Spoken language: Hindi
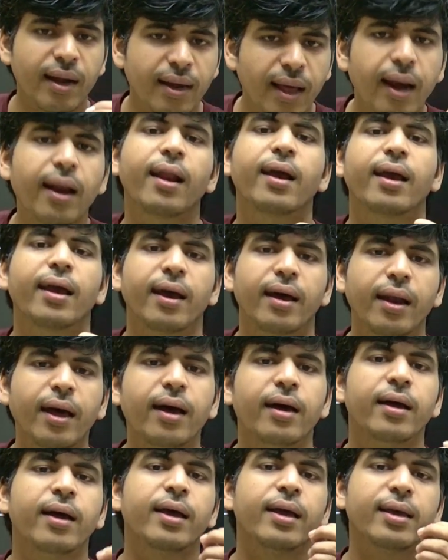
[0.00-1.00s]
डर लगेगा ना
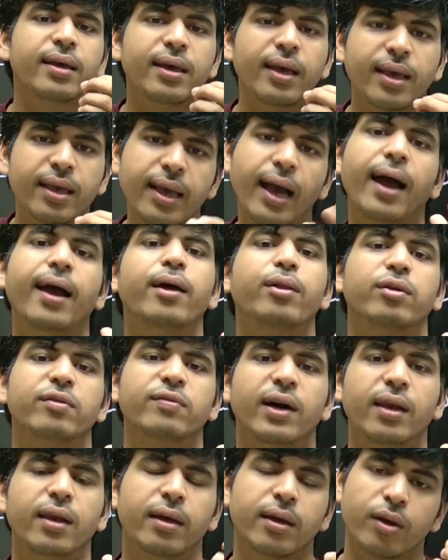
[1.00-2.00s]
कि ये क्या है
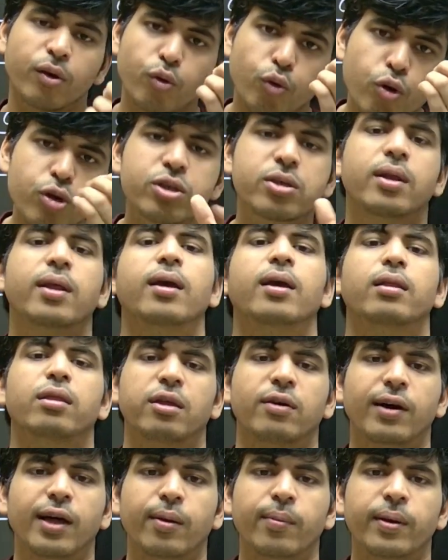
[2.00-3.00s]
सवाल कुछ नहीं है
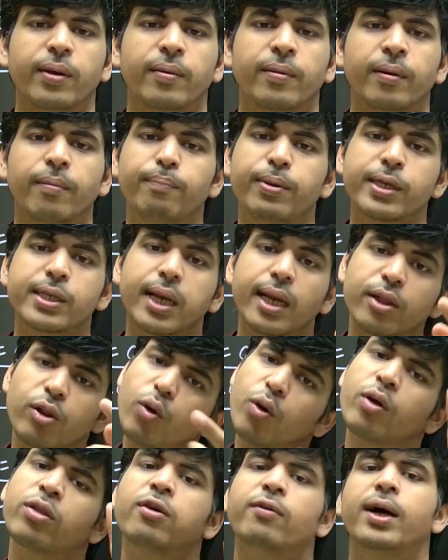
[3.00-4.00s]
सवाल में पिछले
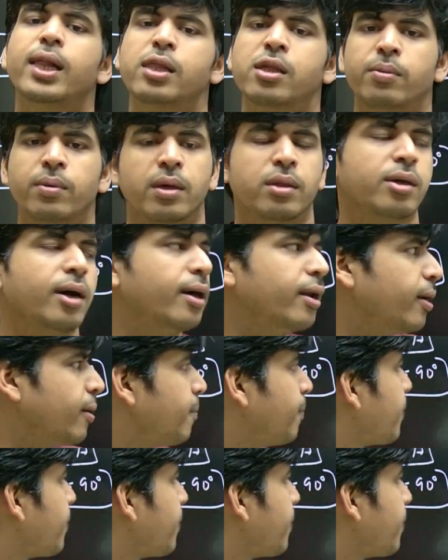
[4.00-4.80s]
दोनों सवाल से भी आसान है